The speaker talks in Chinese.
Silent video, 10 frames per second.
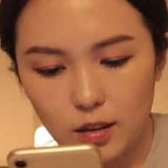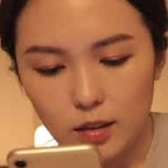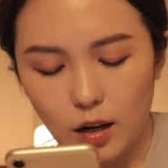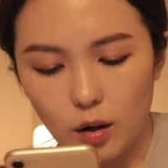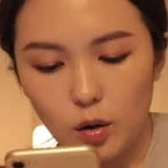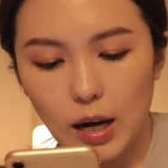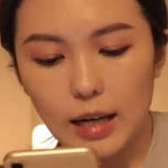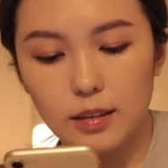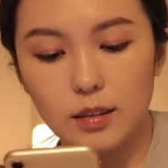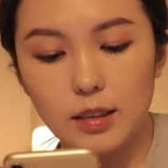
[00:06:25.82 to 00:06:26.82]
然后
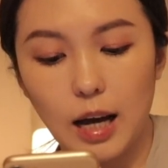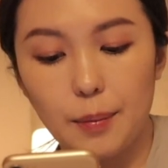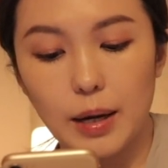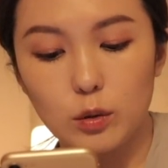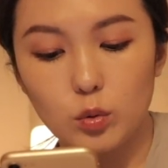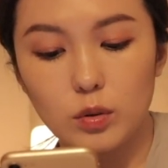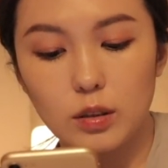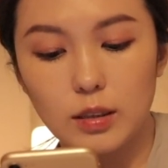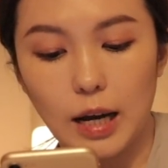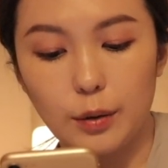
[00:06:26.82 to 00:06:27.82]
它的胎盘素
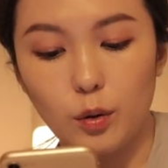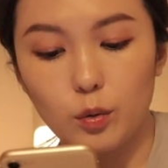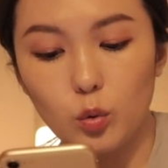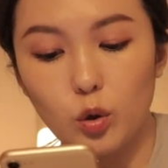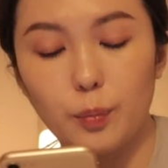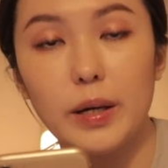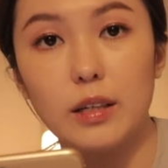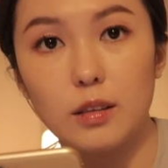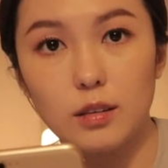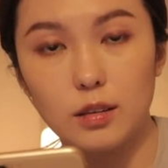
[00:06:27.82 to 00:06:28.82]
是采用诺贝
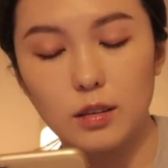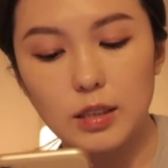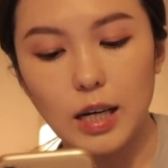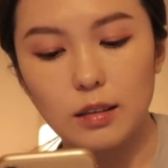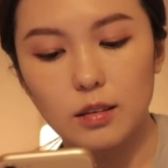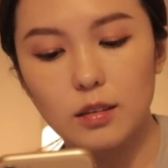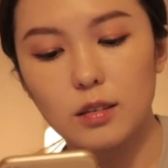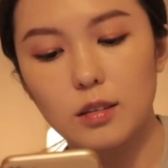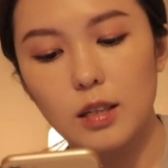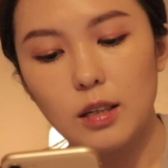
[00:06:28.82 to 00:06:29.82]
尔得奖
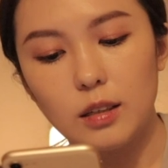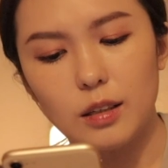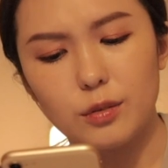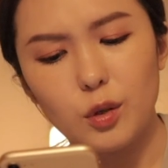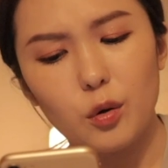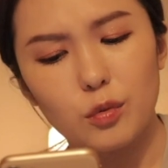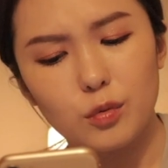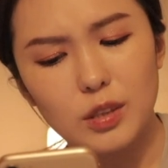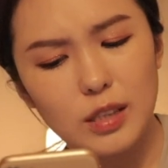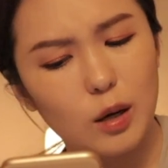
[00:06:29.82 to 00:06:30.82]
的冷冻
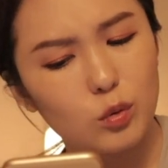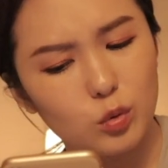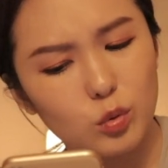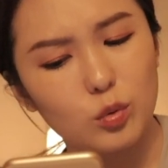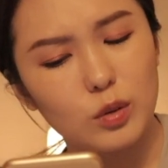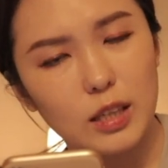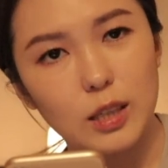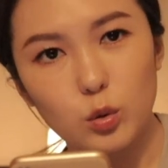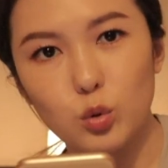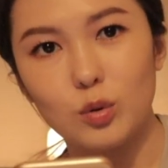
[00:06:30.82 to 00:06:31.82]
酵素
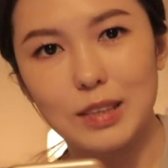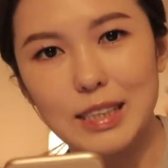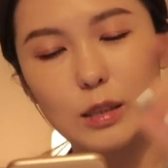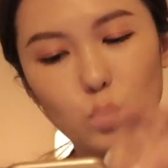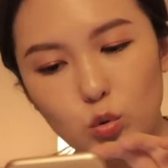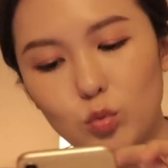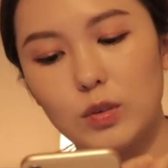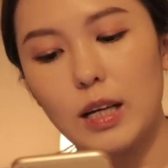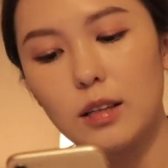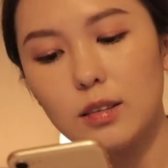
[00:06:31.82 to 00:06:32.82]
提取技术，
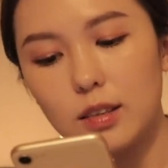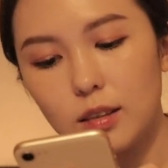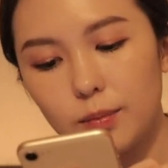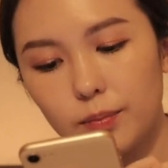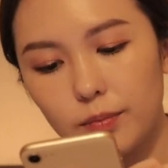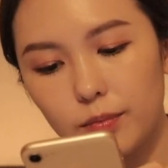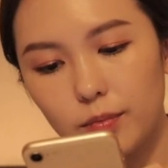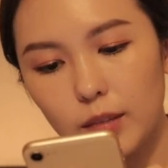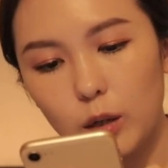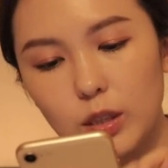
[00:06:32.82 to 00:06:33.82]
这样子。
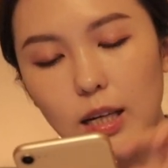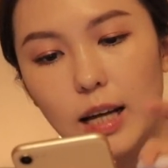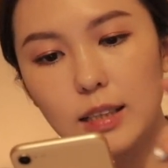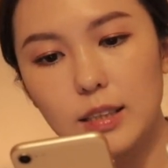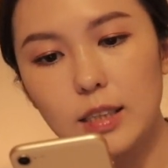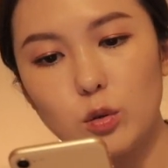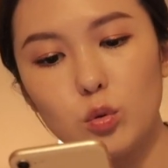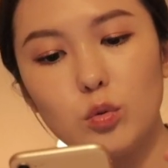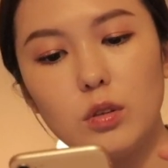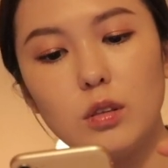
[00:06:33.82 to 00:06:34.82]
好像它的技
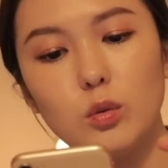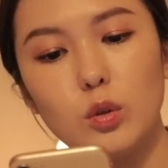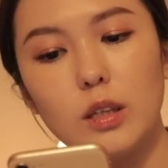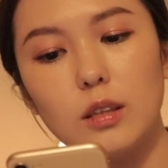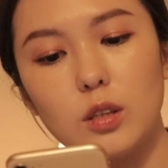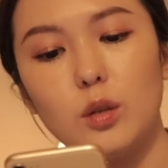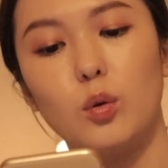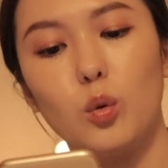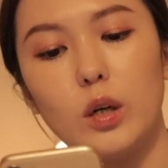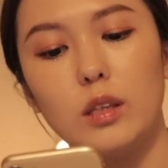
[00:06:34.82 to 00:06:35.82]
术是最珍
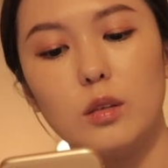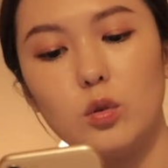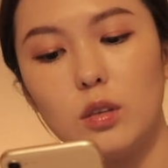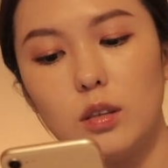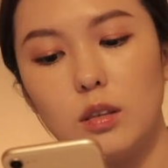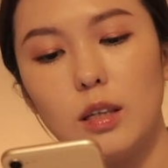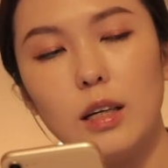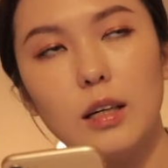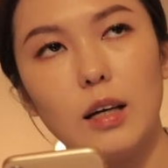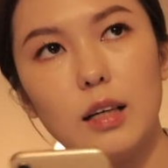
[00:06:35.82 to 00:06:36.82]
贵的，就是
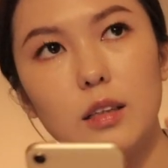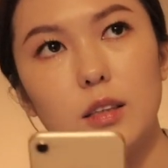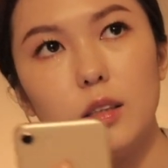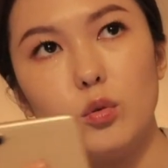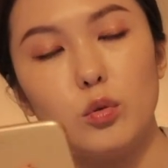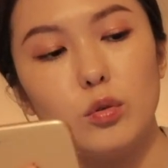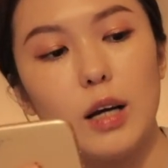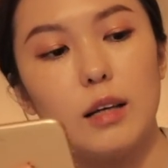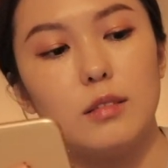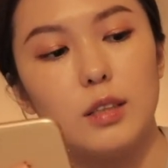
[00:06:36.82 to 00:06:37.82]
它的技术
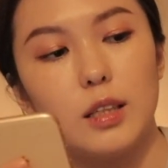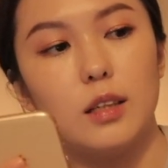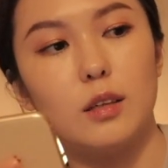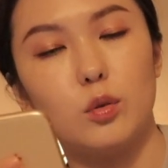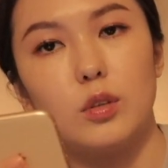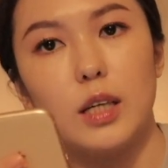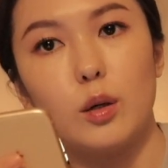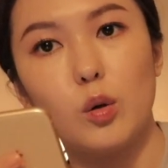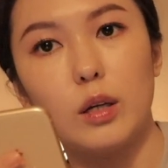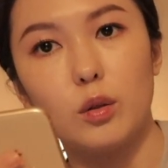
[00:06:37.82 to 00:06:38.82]
让这一
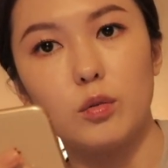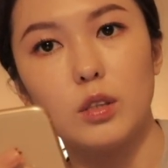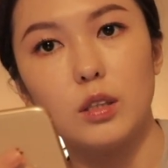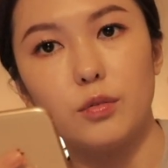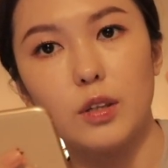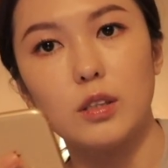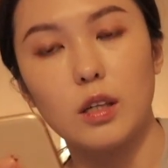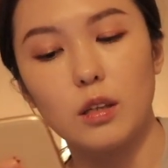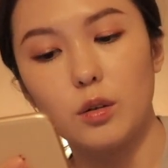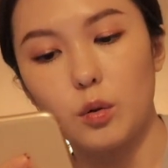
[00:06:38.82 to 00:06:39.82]
罐东西非
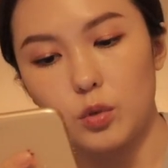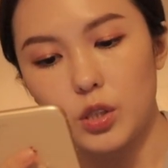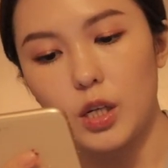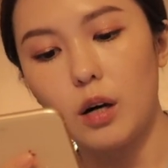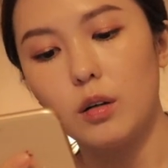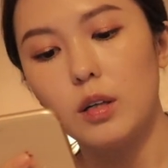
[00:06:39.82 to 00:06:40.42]
常的有效。